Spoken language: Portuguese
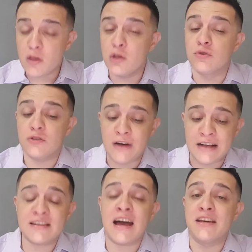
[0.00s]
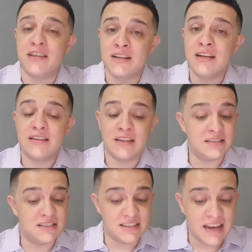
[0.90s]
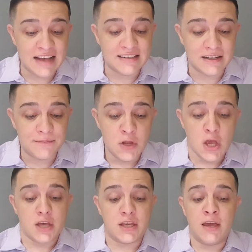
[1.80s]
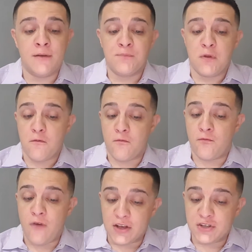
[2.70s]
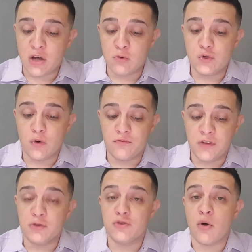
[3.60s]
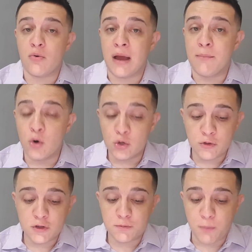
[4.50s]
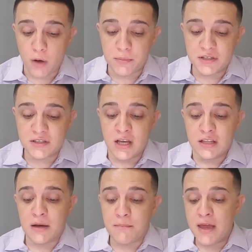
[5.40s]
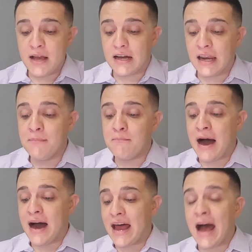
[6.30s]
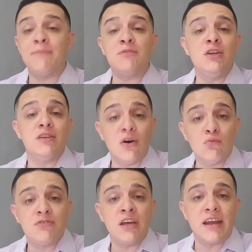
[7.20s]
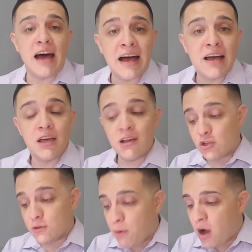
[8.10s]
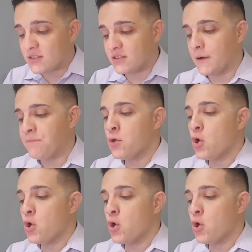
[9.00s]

e os faz cair na desgraça. Quem fecha os ouvidos ao clamor dos pobres também clamará e não terá resposta.